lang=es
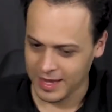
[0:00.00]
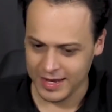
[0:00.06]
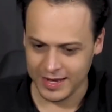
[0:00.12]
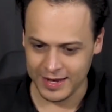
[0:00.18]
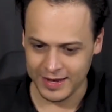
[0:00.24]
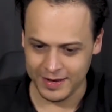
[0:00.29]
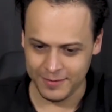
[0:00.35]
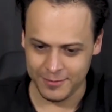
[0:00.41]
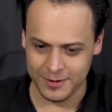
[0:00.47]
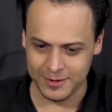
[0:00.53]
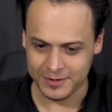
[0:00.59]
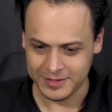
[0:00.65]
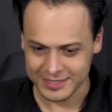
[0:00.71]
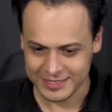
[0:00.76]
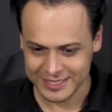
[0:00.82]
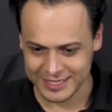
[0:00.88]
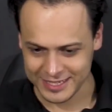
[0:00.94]
Y bueno,
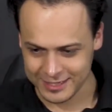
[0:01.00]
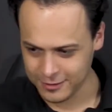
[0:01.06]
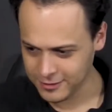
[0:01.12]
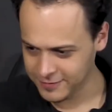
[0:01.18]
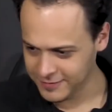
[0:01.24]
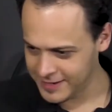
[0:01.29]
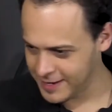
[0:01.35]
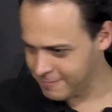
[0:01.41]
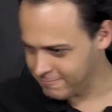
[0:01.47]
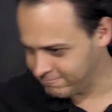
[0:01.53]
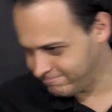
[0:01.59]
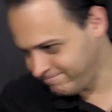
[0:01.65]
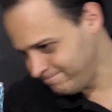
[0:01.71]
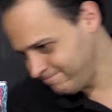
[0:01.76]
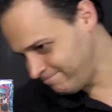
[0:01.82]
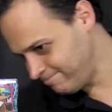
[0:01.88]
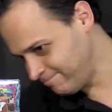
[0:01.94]
esta girósfera...
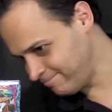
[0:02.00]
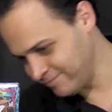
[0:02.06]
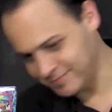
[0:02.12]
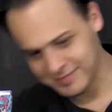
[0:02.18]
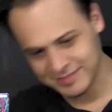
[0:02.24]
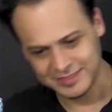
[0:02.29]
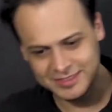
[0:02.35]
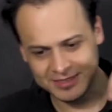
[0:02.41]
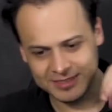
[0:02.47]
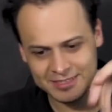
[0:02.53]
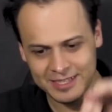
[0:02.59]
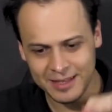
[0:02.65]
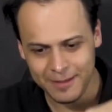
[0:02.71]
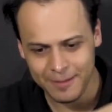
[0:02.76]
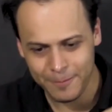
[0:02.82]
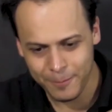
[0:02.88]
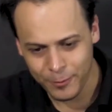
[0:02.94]

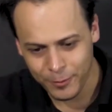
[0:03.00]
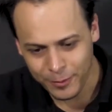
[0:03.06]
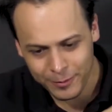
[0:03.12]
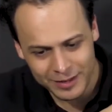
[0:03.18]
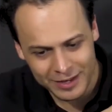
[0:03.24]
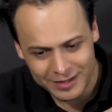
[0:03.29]
Mm,